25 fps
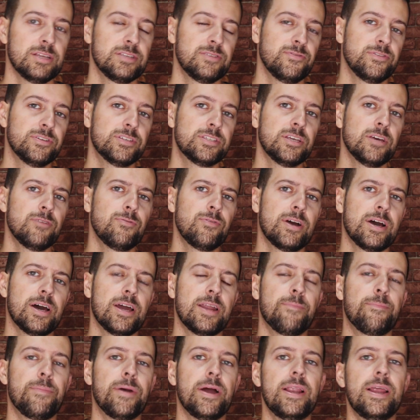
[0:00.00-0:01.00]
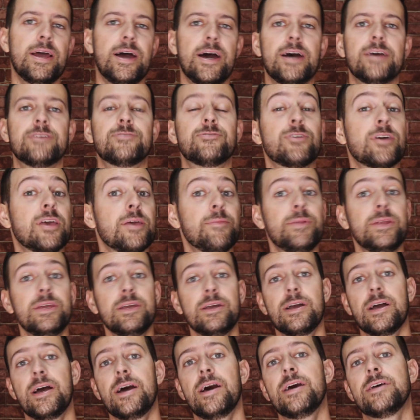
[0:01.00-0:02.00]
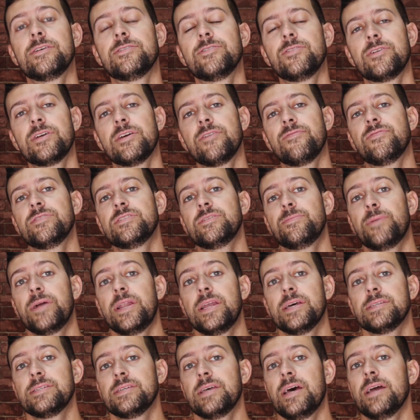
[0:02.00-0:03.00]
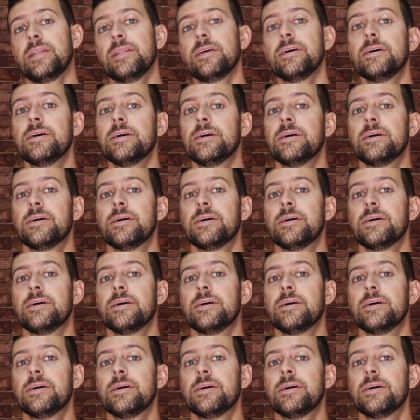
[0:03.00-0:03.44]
Se você é um cara palhaço, só quer brincar, só quer fazer palhaçada,